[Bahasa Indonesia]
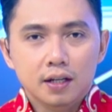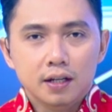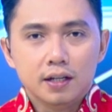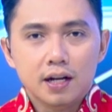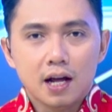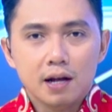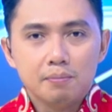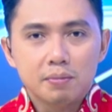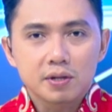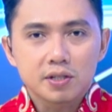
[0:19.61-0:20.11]

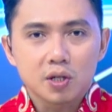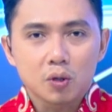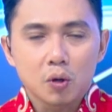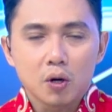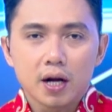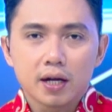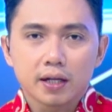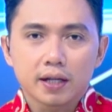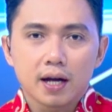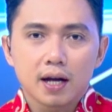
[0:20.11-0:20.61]
Dan
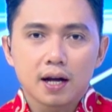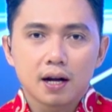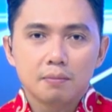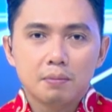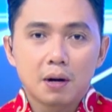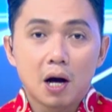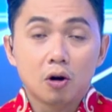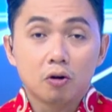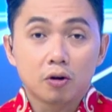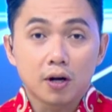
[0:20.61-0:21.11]
perseroan akan
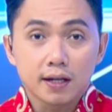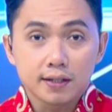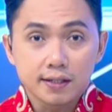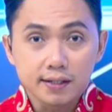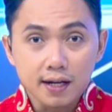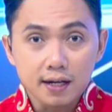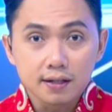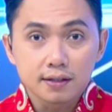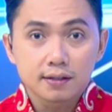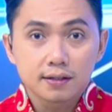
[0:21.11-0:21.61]

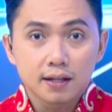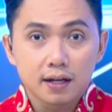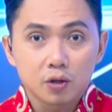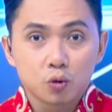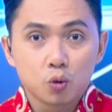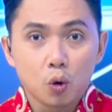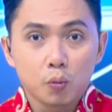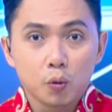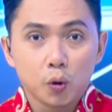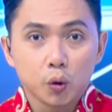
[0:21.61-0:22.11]
mengalokasikan sekitar
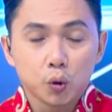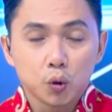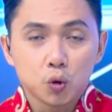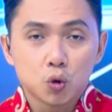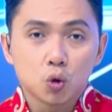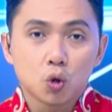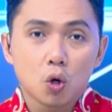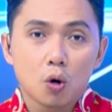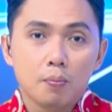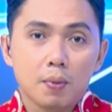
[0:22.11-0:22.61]
27,4
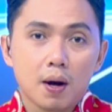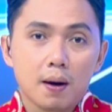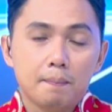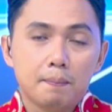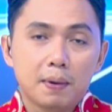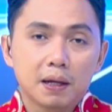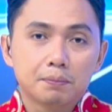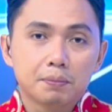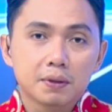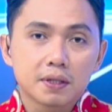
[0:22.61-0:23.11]

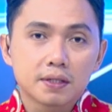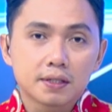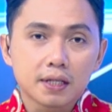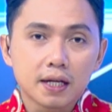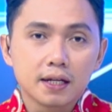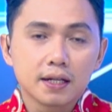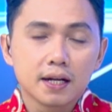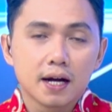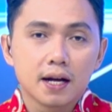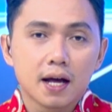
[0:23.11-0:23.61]

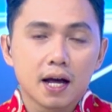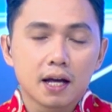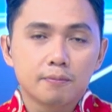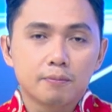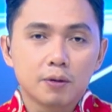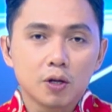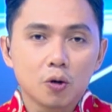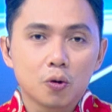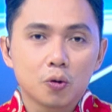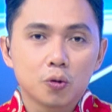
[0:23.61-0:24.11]
persen dana
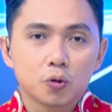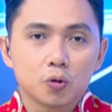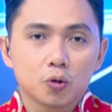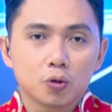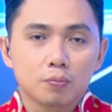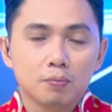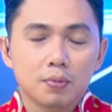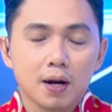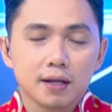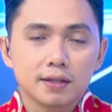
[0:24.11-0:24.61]
IPO untuk
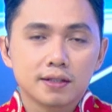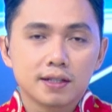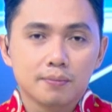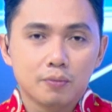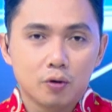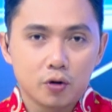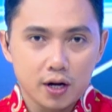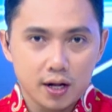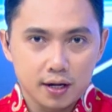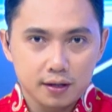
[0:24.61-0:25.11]
belanja
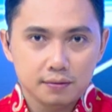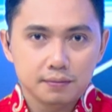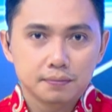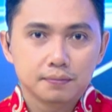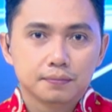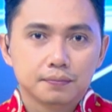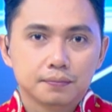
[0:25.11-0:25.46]
modal.